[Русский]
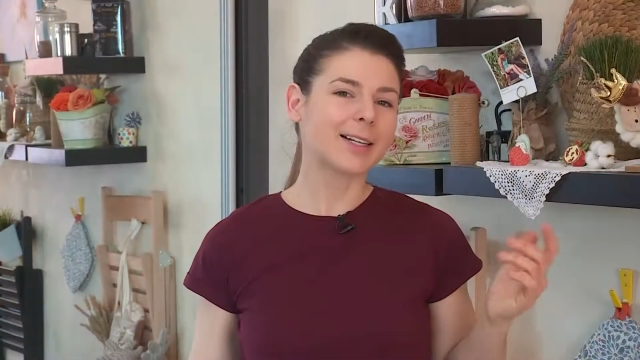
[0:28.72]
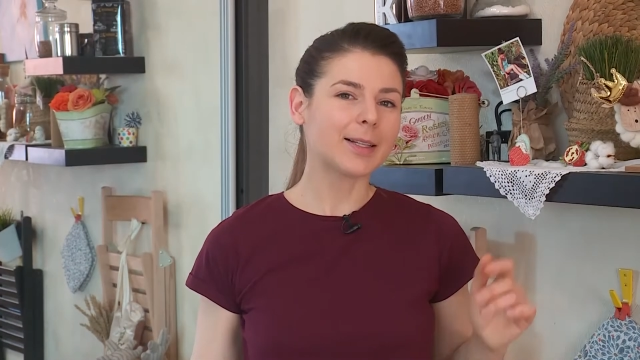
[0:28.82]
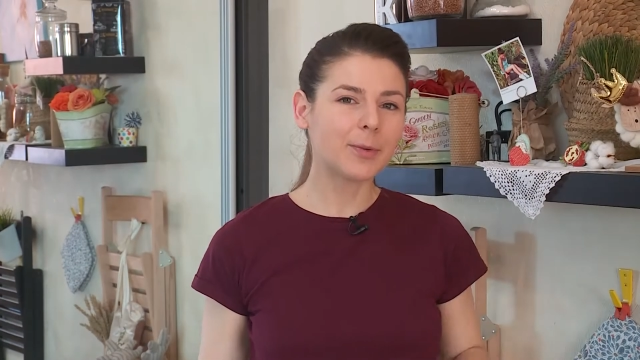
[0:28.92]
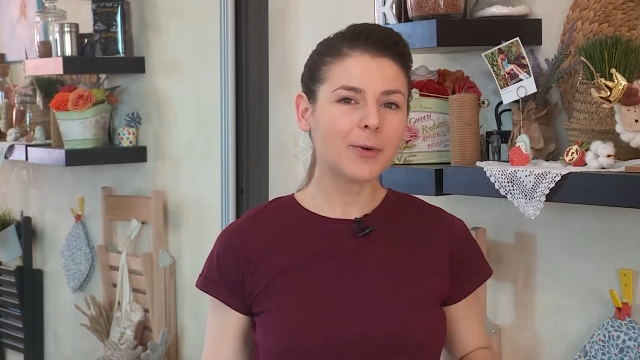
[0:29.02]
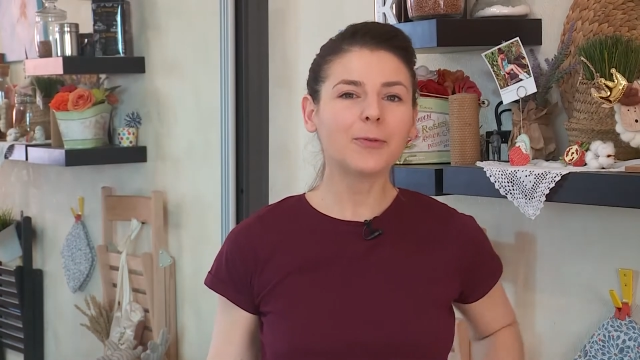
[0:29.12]

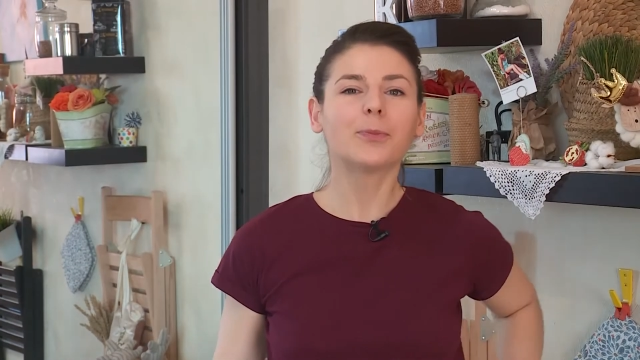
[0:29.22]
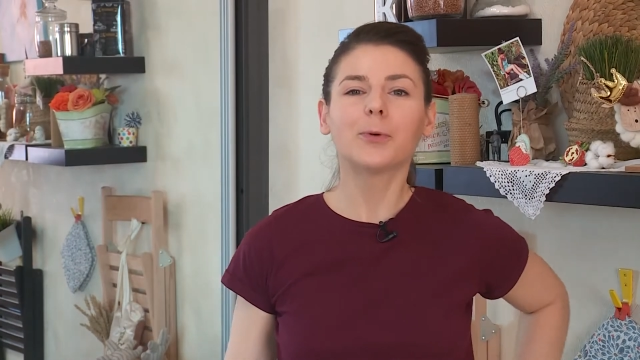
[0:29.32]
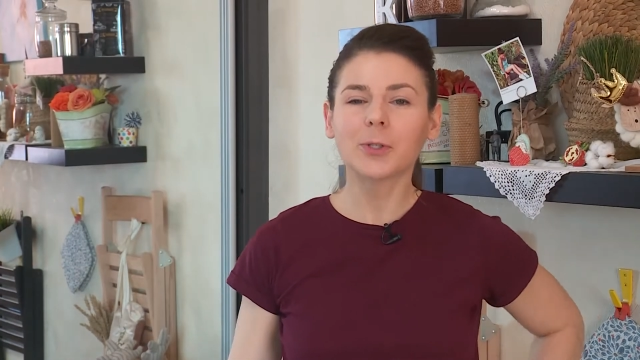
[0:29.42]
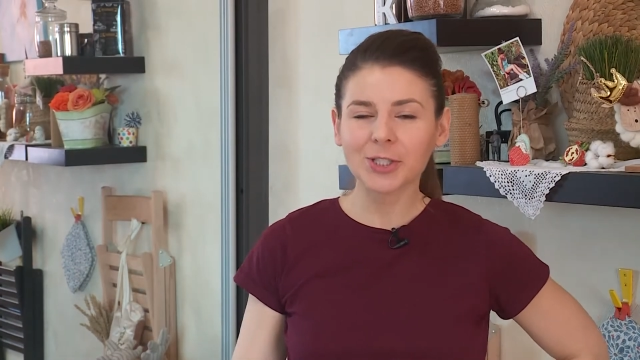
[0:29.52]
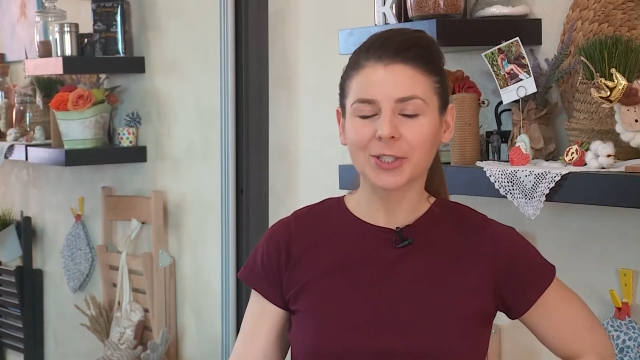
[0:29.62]
колобков
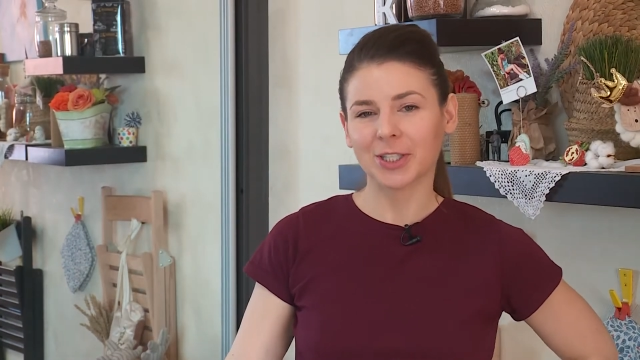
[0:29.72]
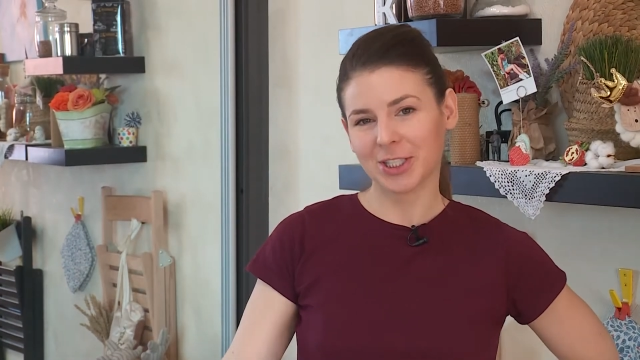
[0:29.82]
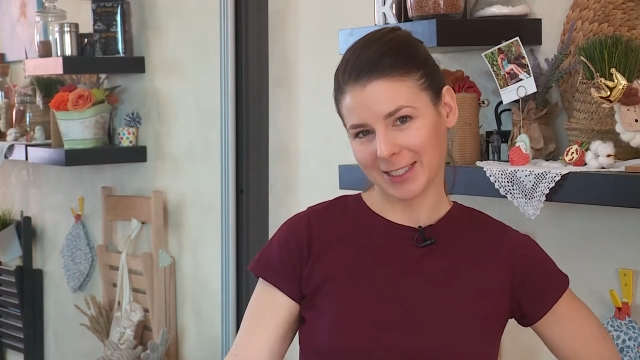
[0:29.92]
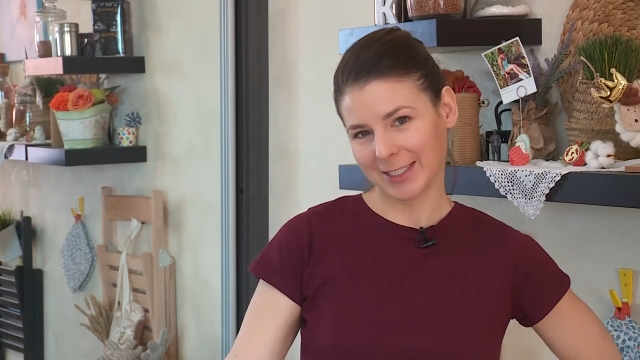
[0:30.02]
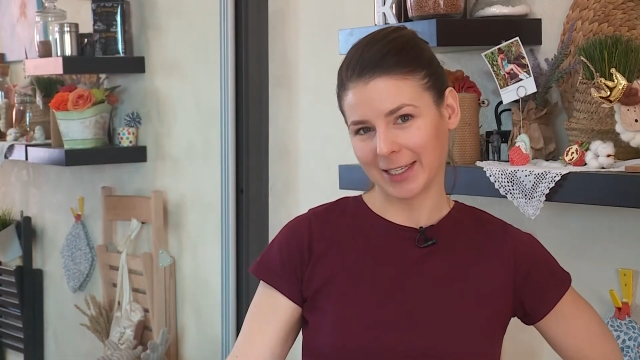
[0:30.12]
можно
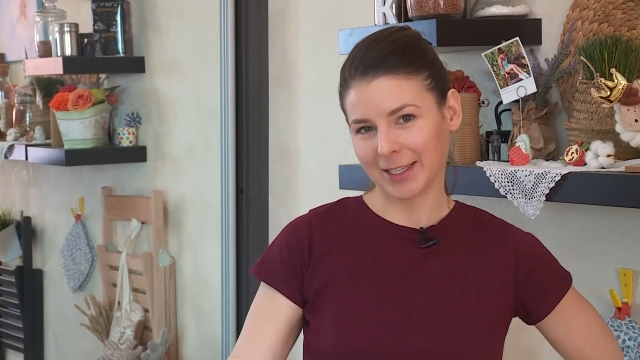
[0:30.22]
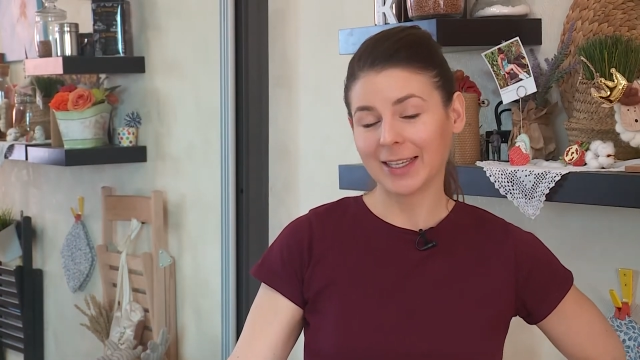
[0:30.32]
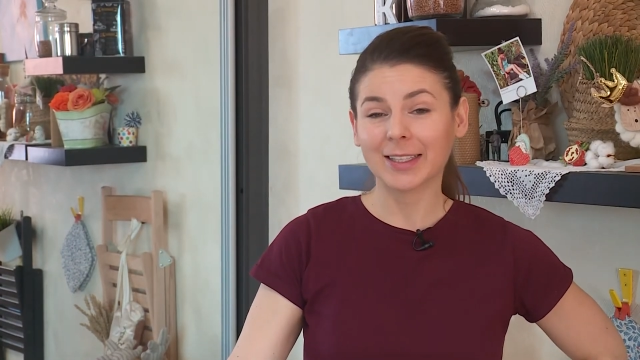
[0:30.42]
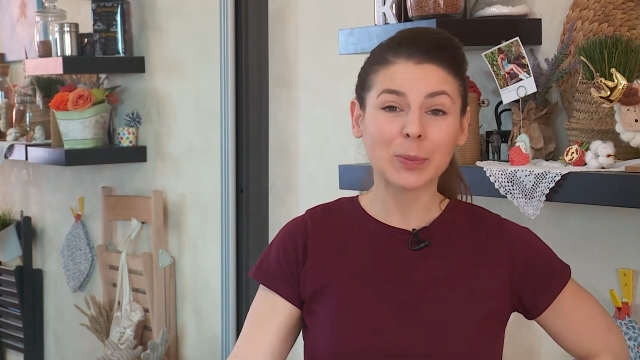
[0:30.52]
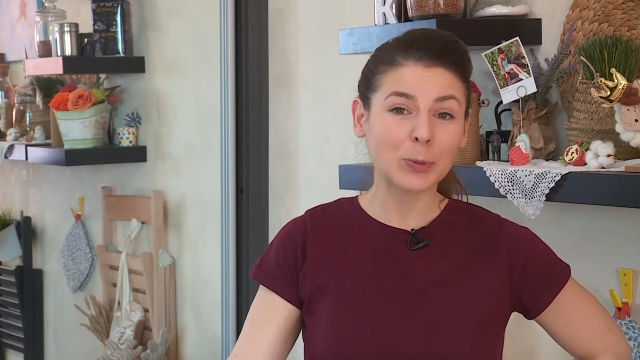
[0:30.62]
начать день, и
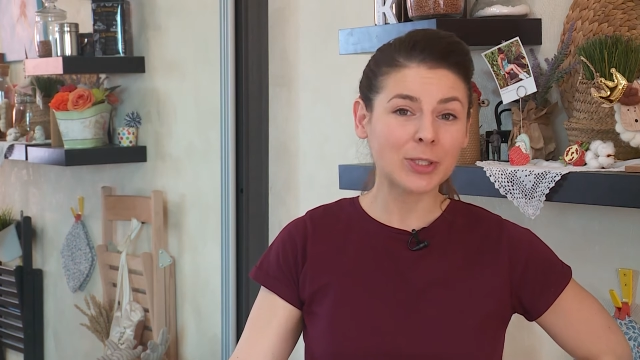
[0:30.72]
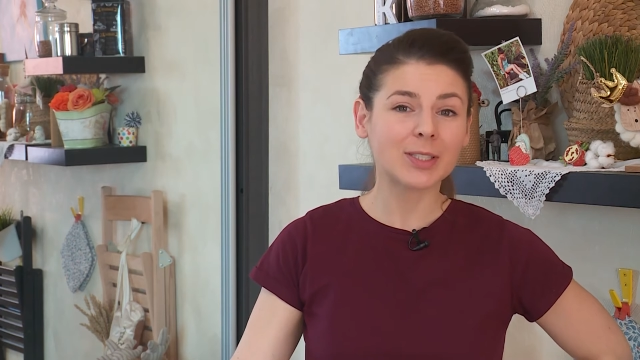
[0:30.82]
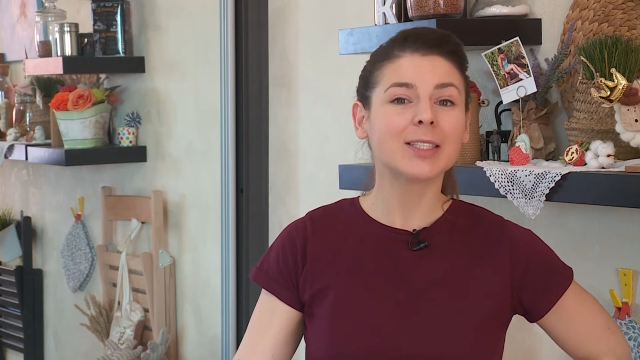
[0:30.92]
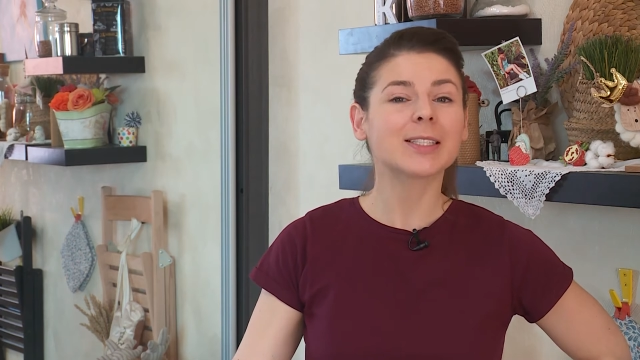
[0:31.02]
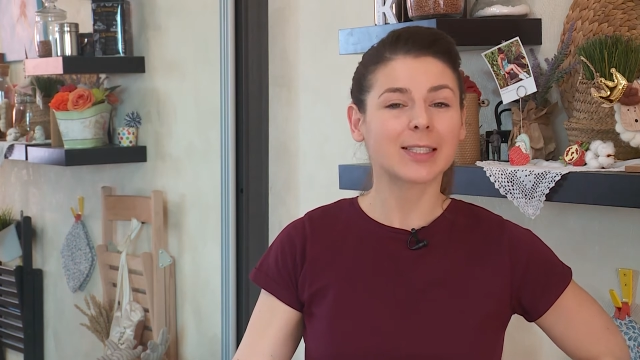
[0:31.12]
это
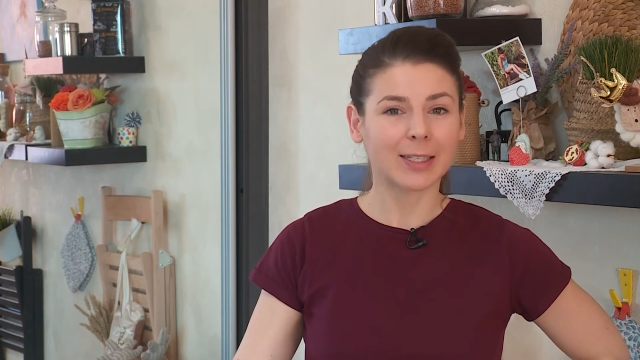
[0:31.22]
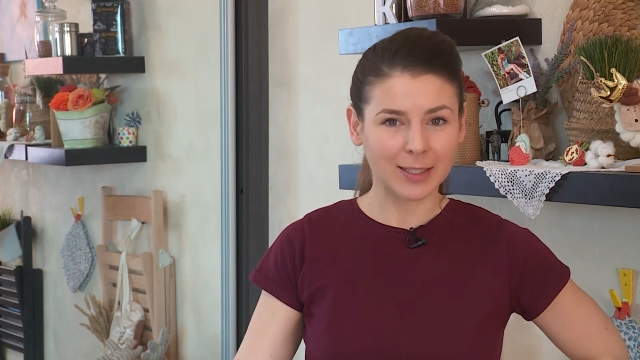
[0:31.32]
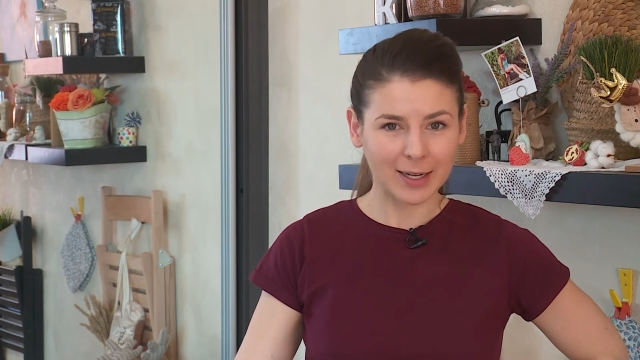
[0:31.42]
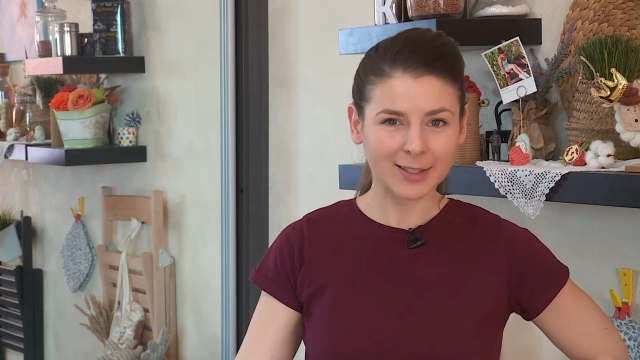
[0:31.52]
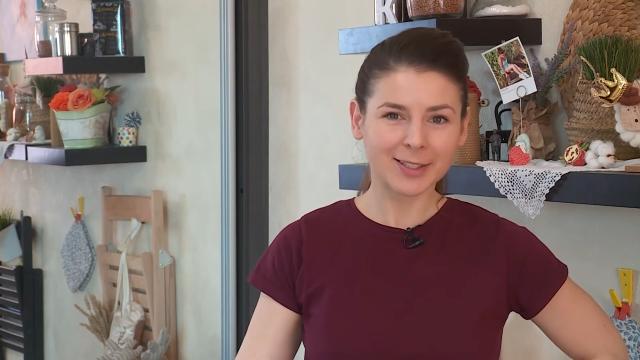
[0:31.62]
будет
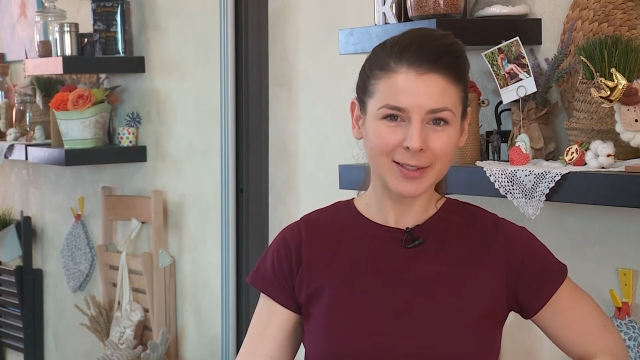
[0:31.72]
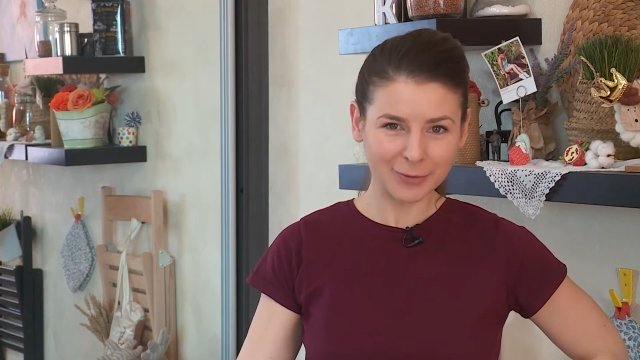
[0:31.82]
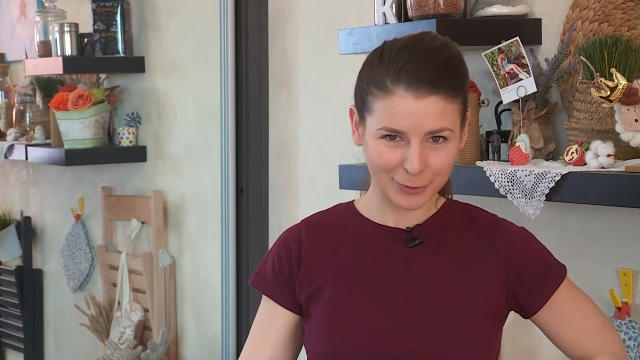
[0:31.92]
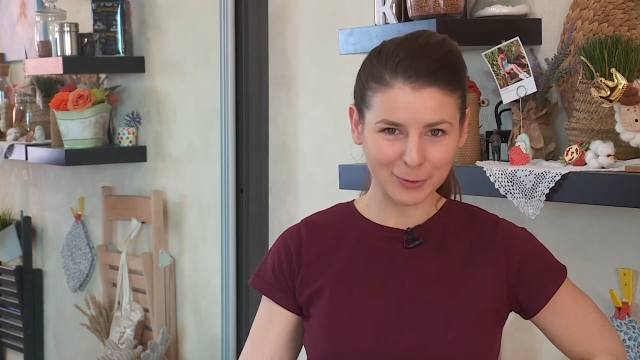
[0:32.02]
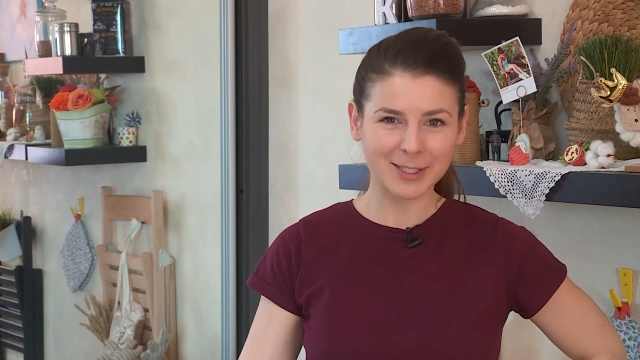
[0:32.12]
нестандартный
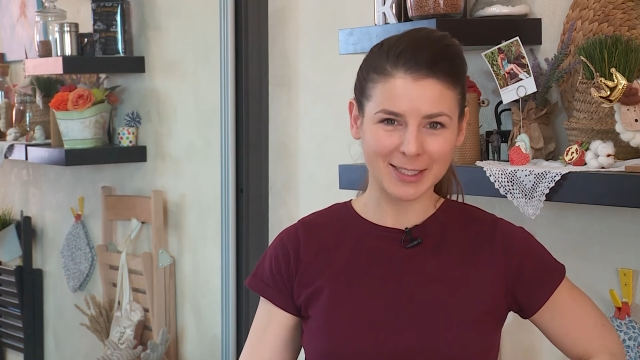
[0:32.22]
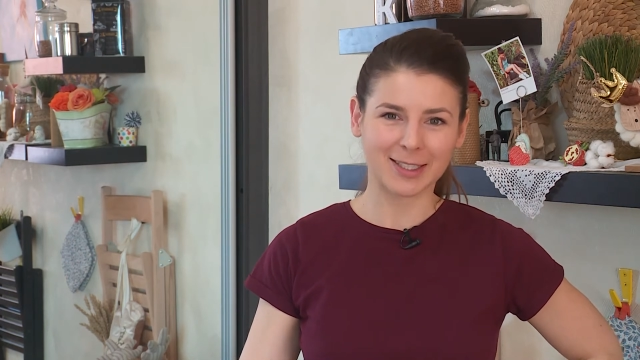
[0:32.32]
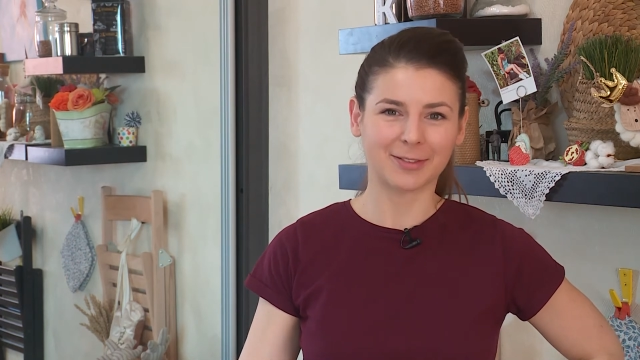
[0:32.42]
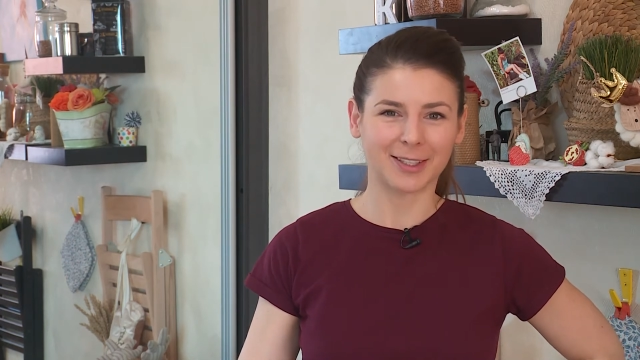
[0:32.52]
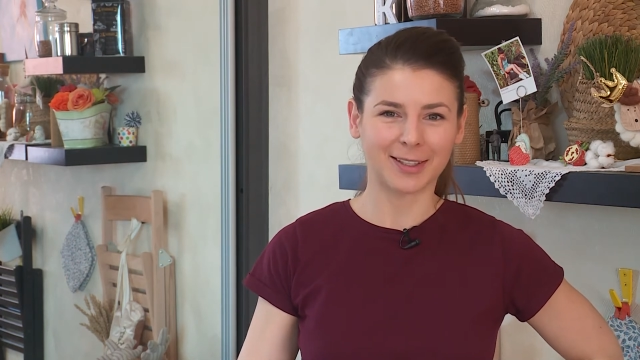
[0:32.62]
вкусный
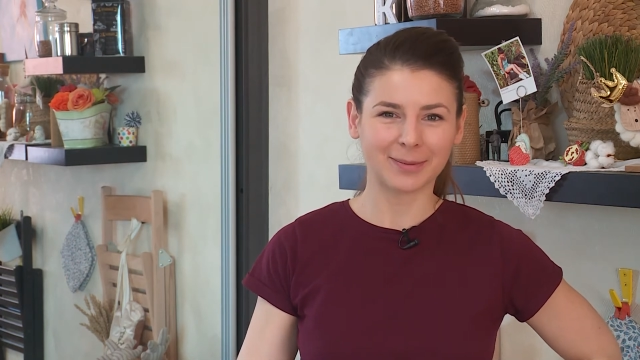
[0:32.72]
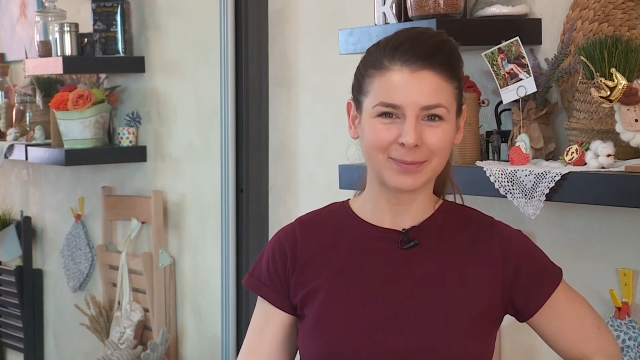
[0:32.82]
завтрак